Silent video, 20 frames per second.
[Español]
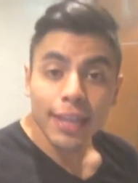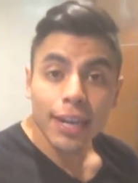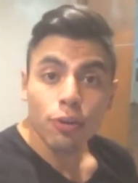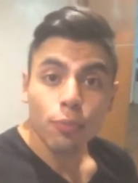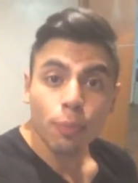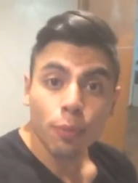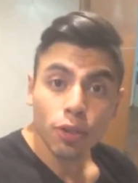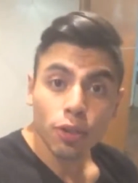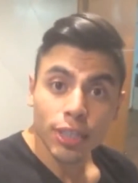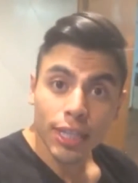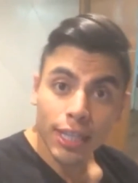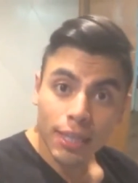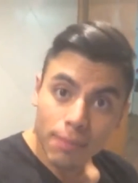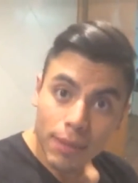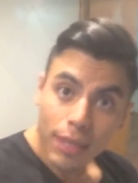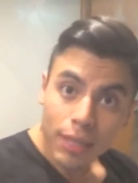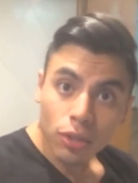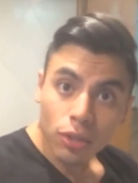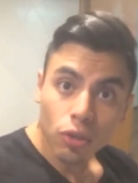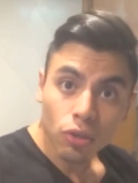del
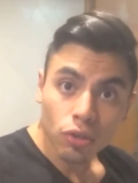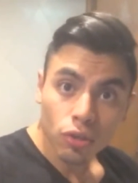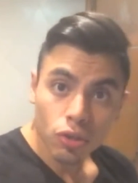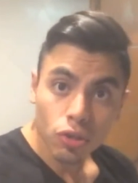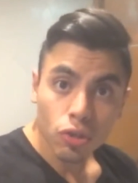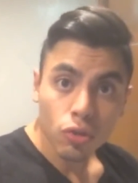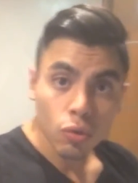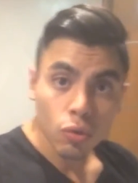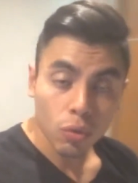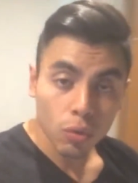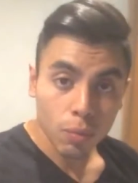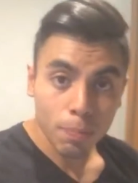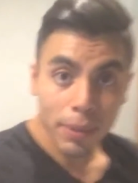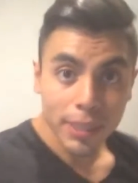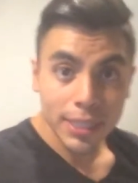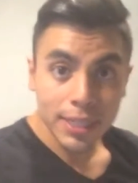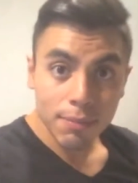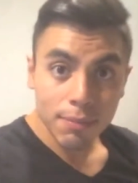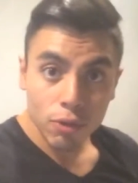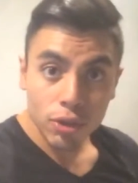procedimiento nosotros
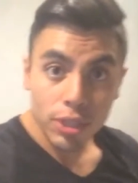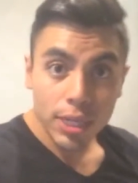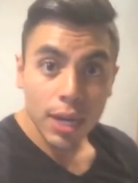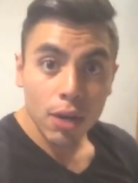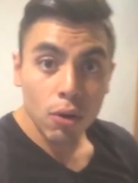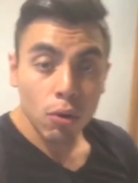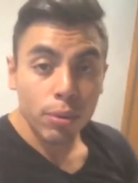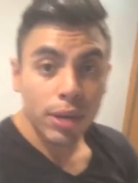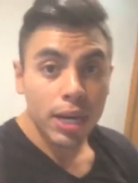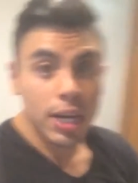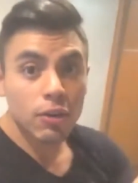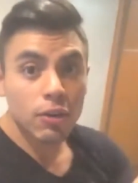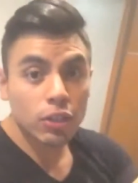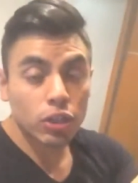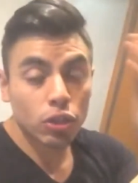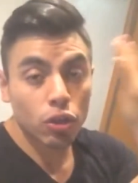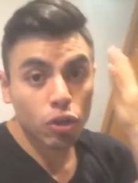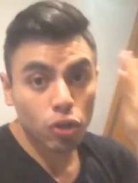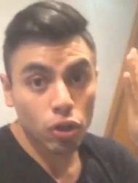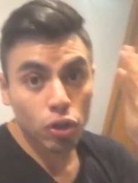pasemos a cubrir
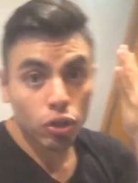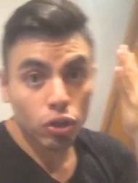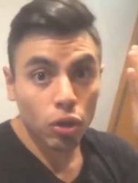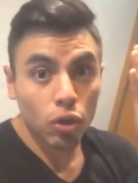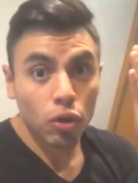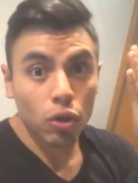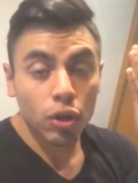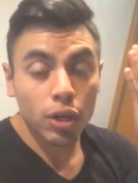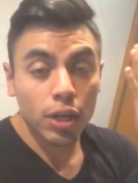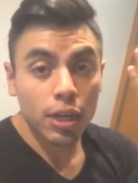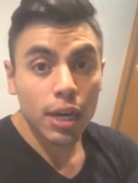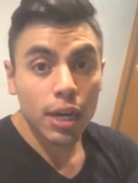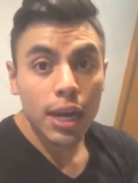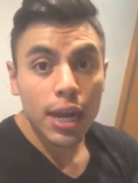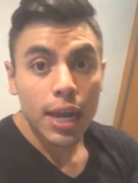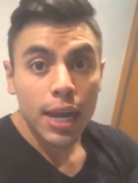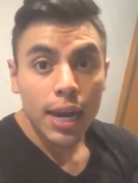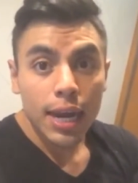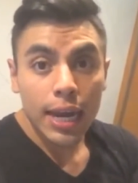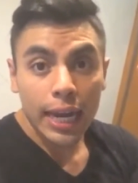nuestro rostro con
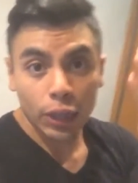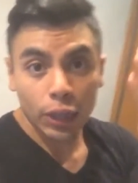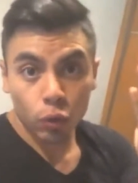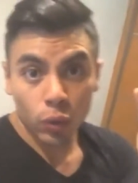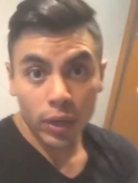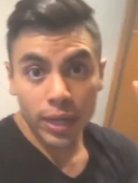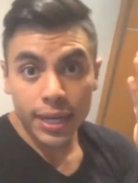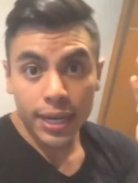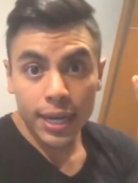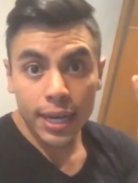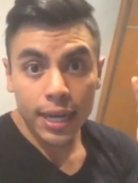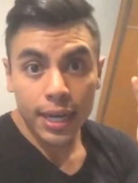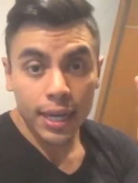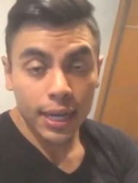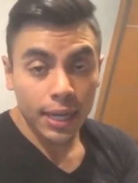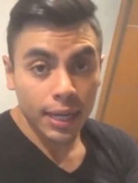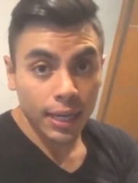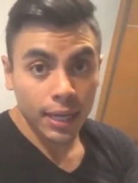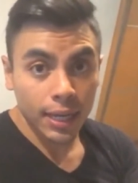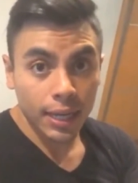la
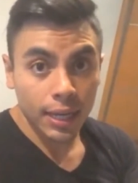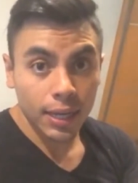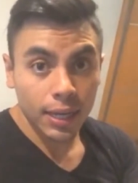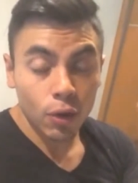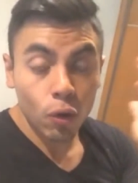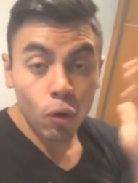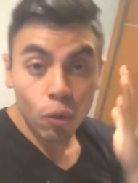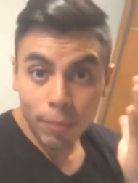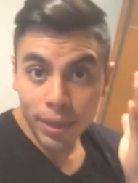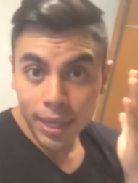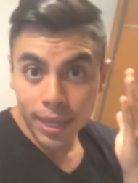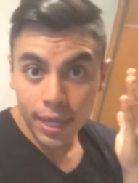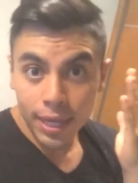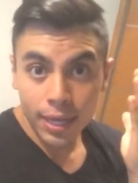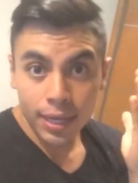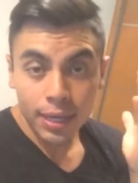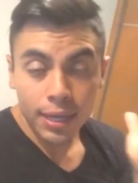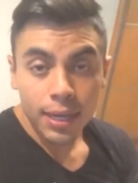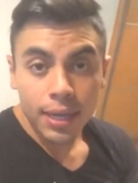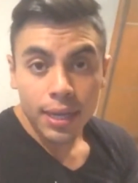toalla eh,
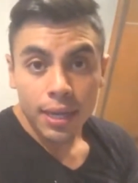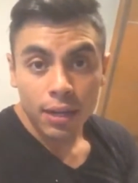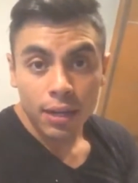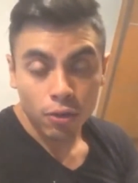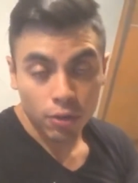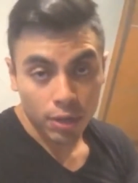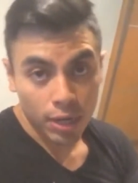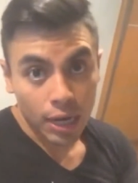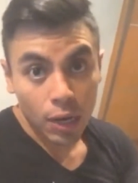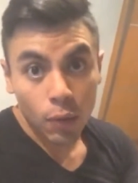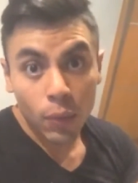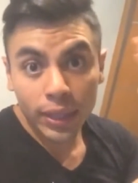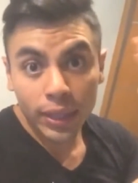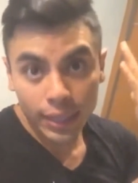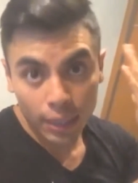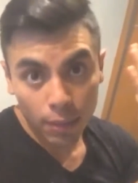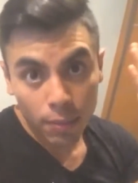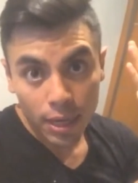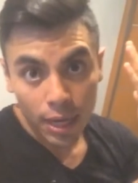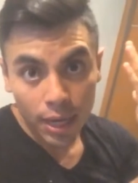húmeda, con el
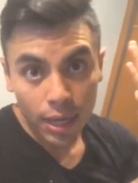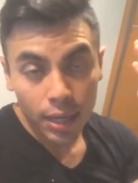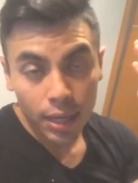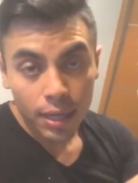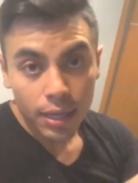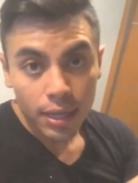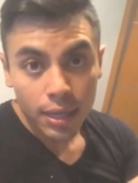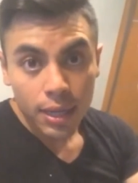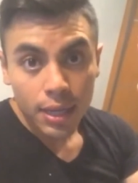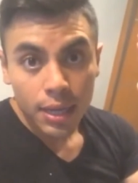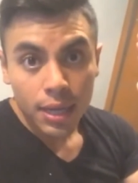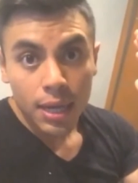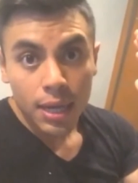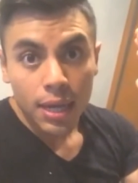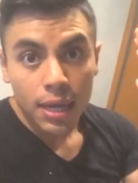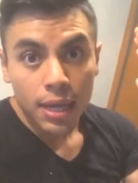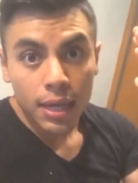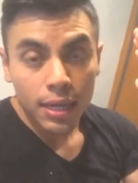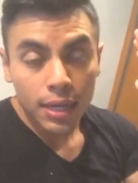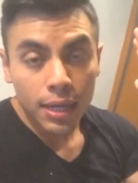agua tibia,
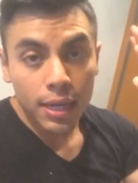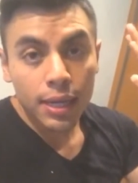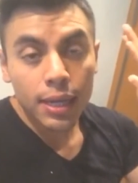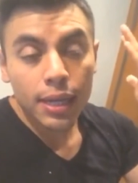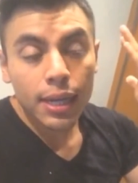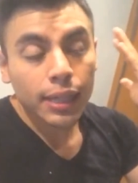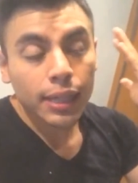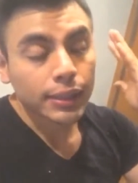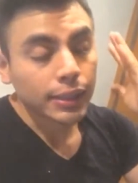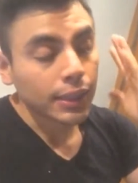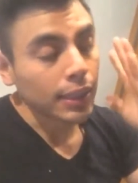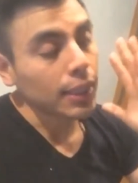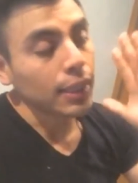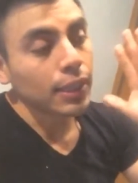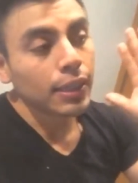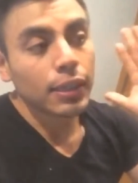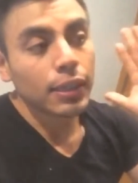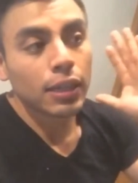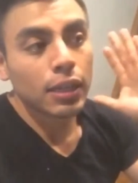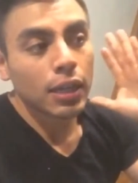y
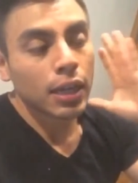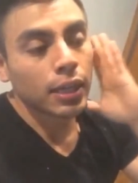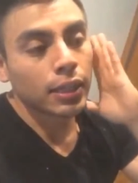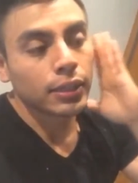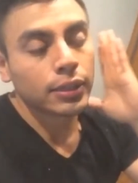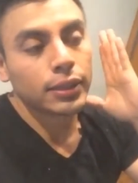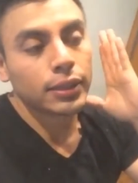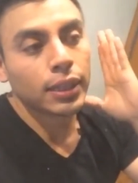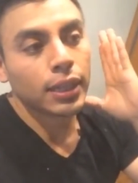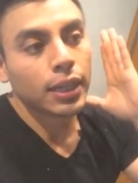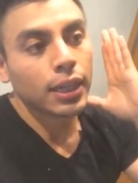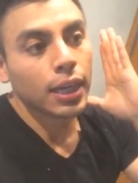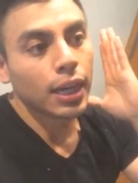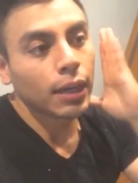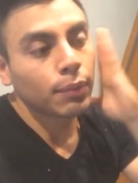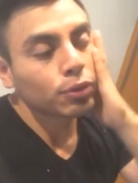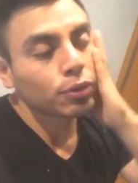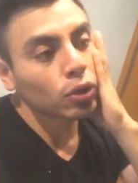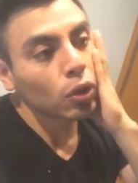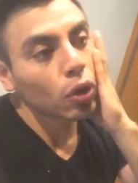así este,
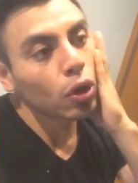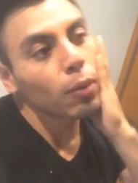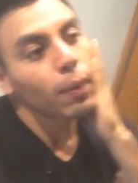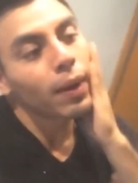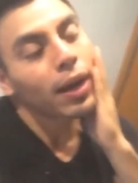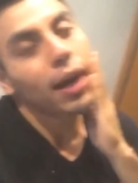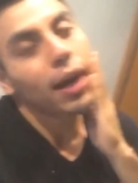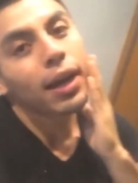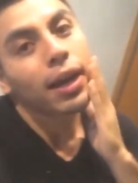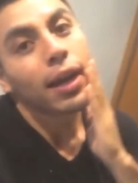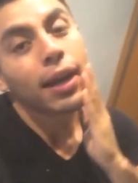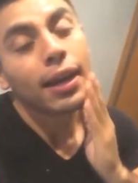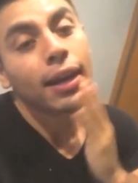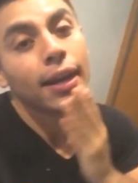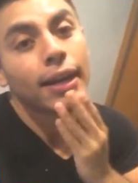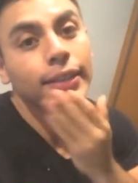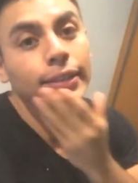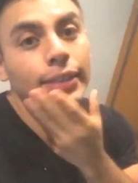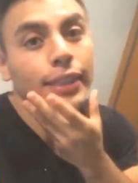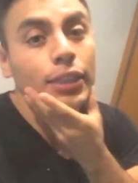absorba
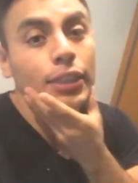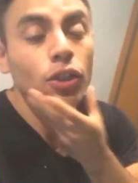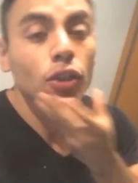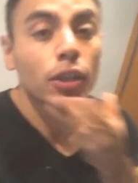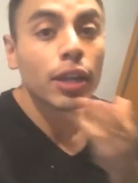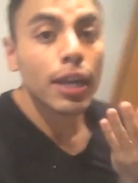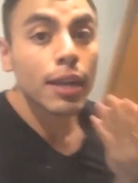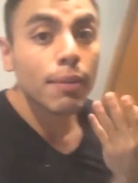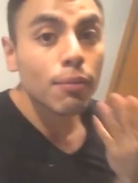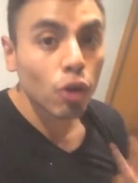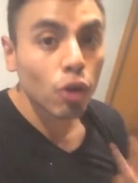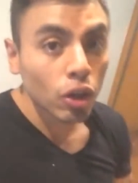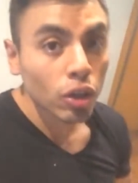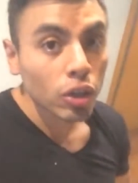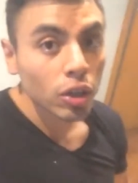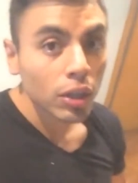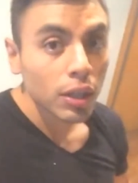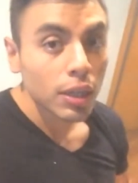el exceso de limón